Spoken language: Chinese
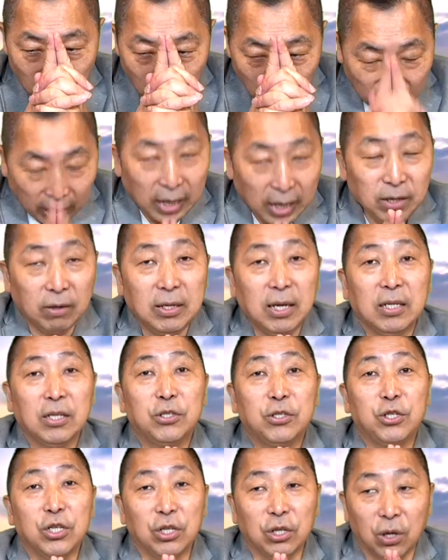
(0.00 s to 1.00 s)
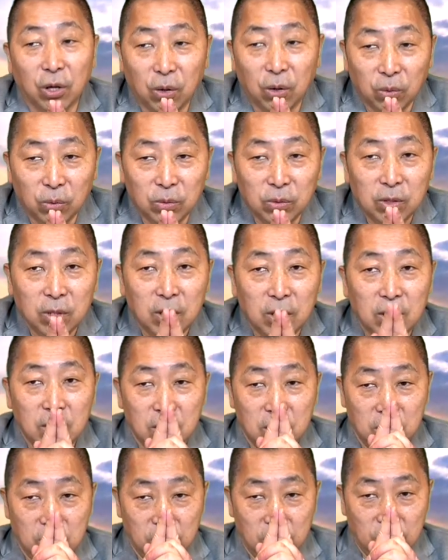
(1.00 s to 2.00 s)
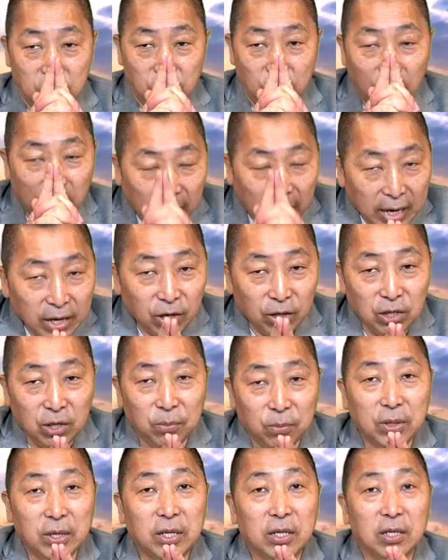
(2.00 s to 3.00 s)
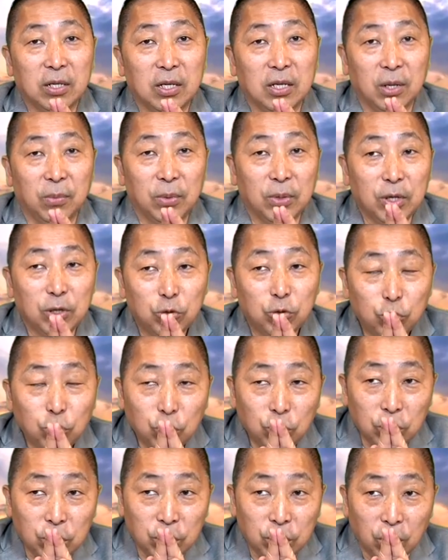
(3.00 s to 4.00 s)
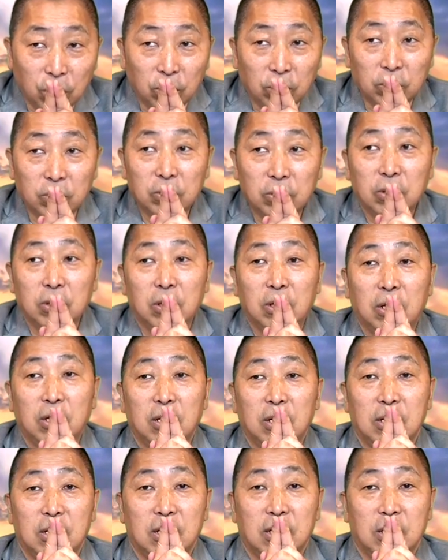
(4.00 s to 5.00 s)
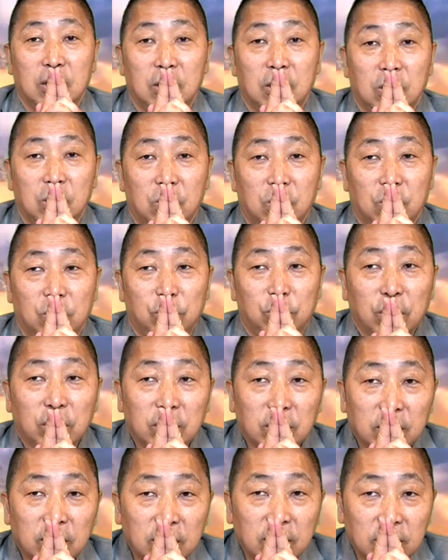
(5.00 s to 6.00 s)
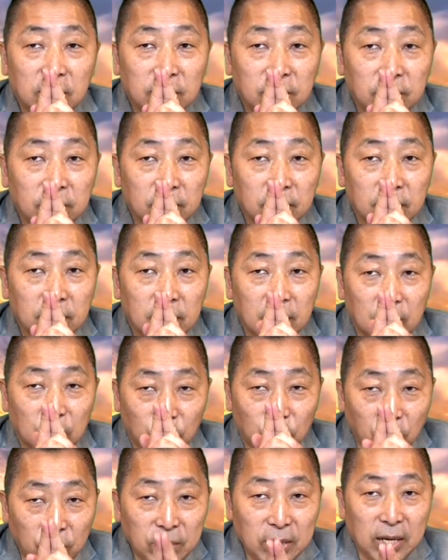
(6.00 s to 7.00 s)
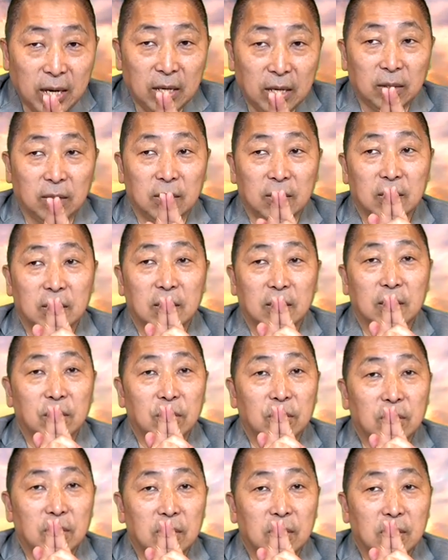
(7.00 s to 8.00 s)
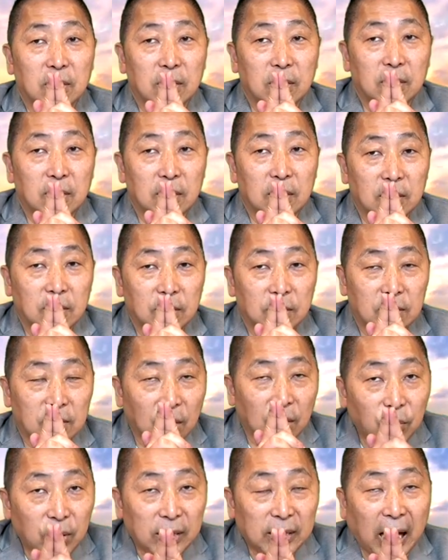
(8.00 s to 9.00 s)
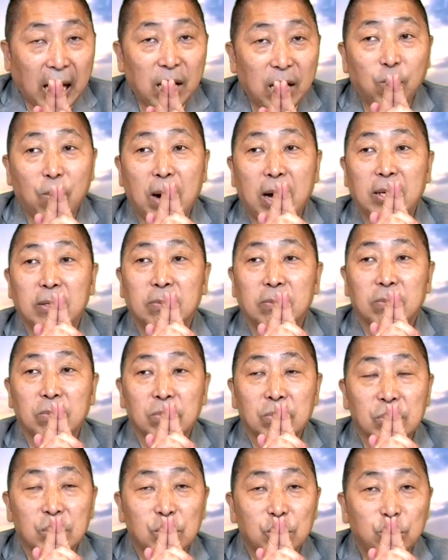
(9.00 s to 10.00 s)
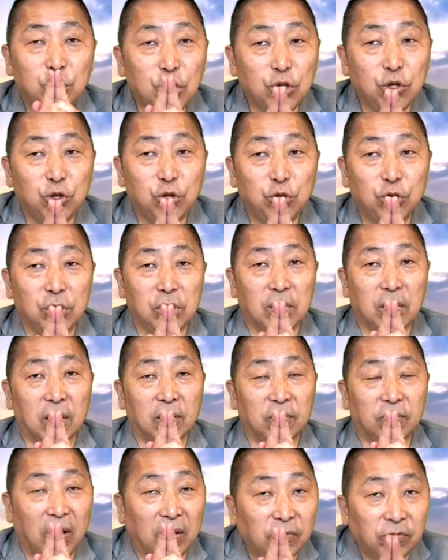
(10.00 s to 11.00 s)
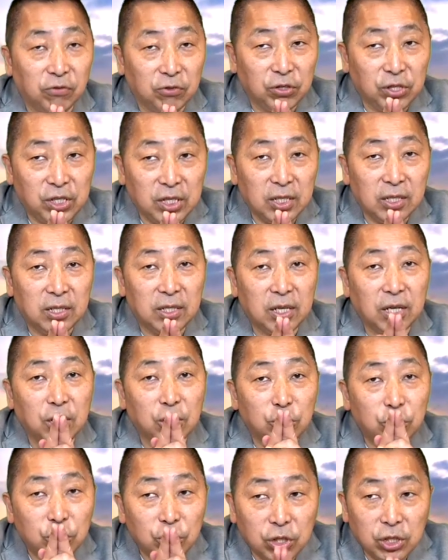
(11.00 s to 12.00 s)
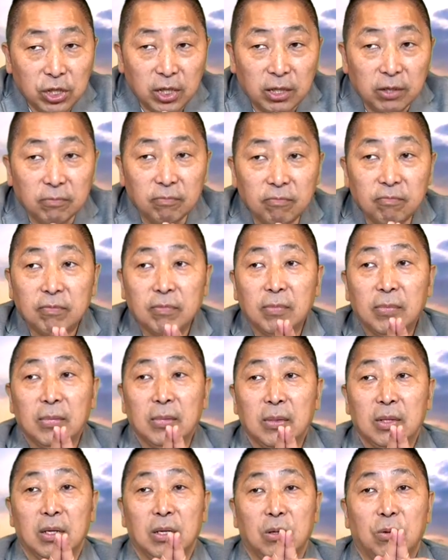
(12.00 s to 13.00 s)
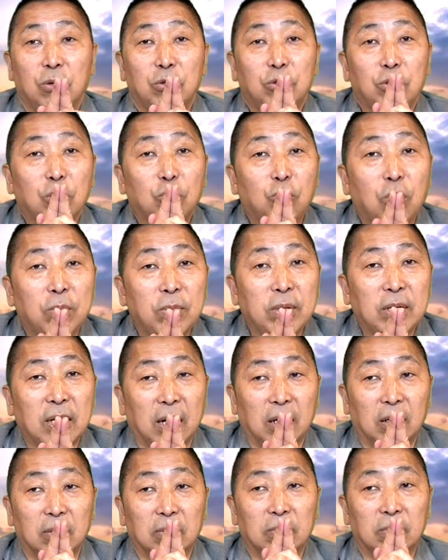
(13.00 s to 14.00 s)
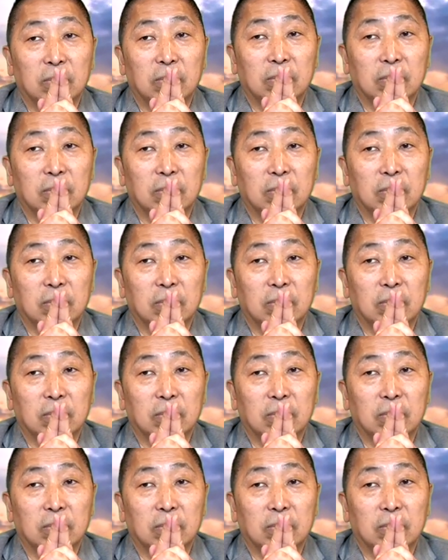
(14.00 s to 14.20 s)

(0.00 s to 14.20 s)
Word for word: 我看到那样的镜头，我看到你们的你们的诉求，我觉得国民党成为台湾政治的防腐剂这件事情，我觉得国民党